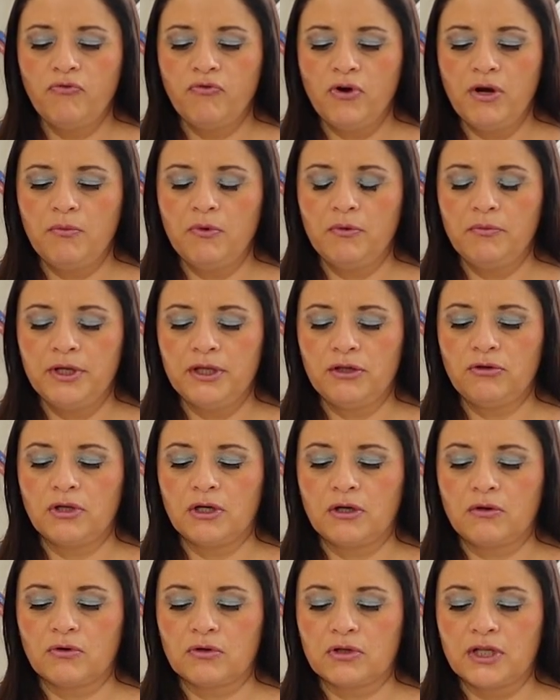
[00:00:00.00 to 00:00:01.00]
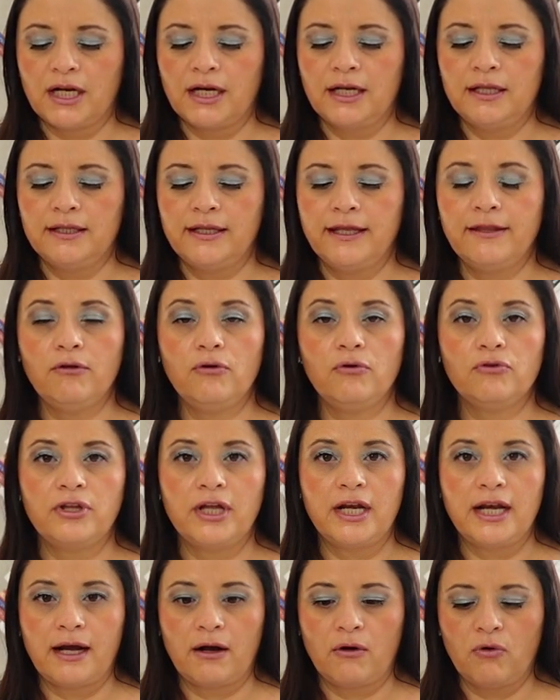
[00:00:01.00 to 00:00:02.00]
fue el momento de cortar el dedo
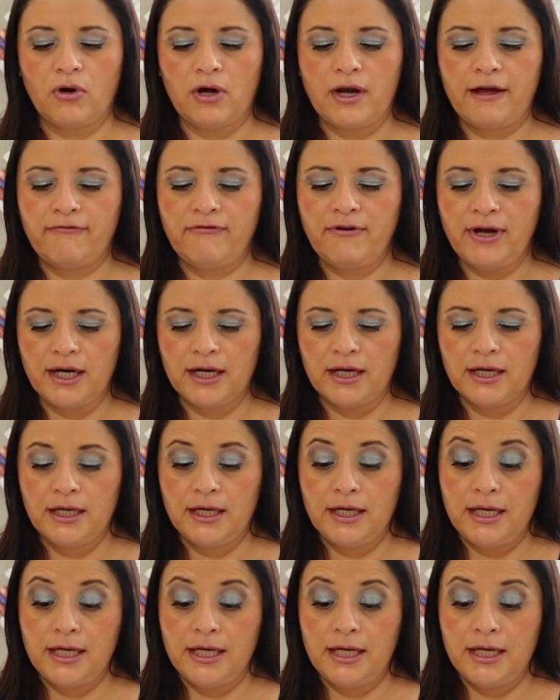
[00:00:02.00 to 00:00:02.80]
de Nagor Lafa,